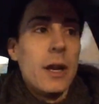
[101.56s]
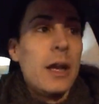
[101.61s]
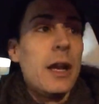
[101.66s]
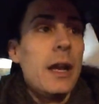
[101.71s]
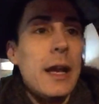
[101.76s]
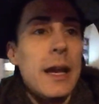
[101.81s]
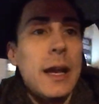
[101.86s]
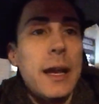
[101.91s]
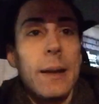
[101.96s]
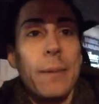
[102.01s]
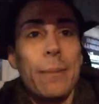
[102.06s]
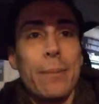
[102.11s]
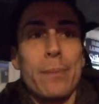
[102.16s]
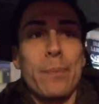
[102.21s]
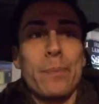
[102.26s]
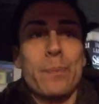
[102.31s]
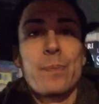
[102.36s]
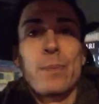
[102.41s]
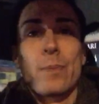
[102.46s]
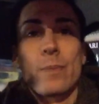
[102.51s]

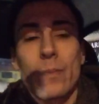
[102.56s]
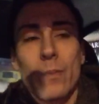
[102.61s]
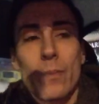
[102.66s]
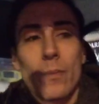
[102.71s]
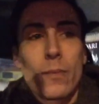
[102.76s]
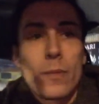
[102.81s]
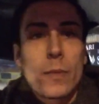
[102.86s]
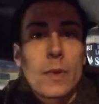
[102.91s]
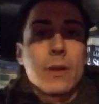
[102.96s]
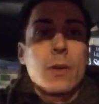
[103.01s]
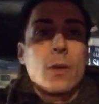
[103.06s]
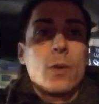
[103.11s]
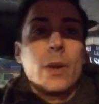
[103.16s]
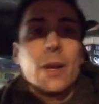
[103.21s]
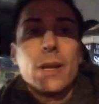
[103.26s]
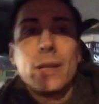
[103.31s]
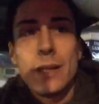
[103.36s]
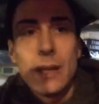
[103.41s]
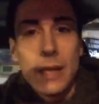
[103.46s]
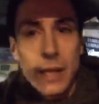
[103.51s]
Ehm,
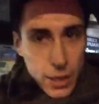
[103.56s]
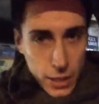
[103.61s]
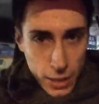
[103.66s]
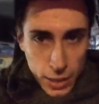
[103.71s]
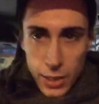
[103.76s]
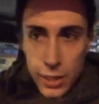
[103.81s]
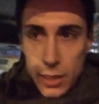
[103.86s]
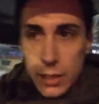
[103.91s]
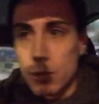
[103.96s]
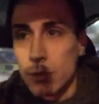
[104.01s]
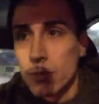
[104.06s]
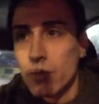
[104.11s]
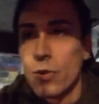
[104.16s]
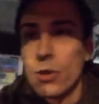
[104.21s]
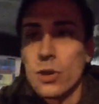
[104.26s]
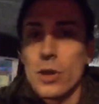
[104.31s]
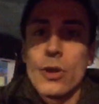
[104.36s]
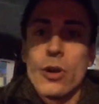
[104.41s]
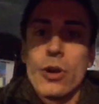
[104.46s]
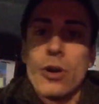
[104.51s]
quindi
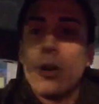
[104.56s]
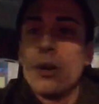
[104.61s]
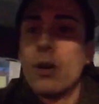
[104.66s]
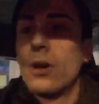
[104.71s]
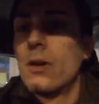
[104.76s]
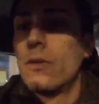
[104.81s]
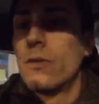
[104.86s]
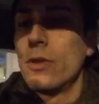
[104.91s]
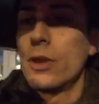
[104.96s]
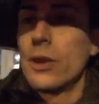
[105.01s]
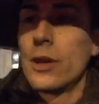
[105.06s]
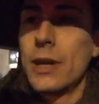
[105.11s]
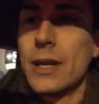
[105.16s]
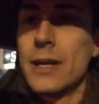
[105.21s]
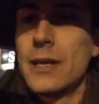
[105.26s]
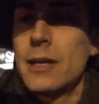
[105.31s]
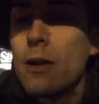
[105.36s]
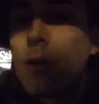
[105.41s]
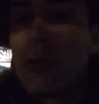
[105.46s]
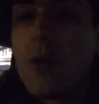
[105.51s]
voglio, voglio,
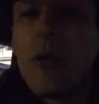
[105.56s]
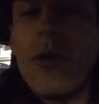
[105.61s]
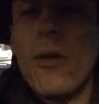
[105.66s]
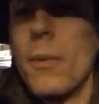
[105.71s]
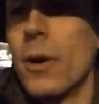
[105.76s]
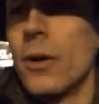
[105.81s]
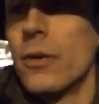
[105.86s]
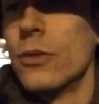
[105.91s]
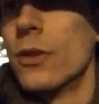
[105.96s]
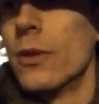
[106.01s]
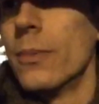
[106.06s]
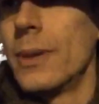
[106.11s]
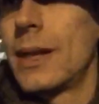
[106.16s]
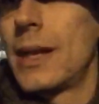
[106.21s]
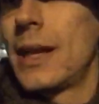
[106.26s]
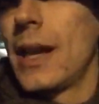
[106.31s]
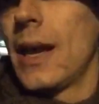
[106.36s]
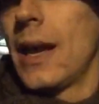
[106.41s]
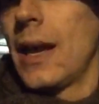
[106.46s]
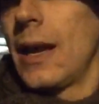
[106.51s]
riniziare un nuovo mondo
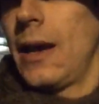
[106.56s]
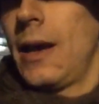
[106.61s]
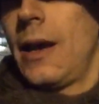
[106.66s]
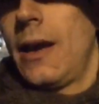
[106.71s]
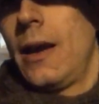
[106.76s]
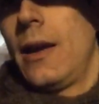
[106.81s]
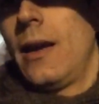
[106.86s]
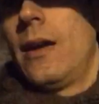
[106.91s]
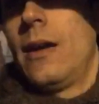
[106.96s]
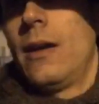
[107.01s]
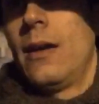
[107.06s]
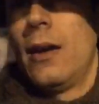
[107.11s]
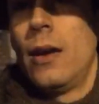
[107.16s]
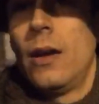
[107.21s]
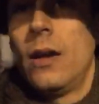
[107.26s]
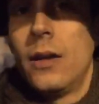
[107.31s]
perché...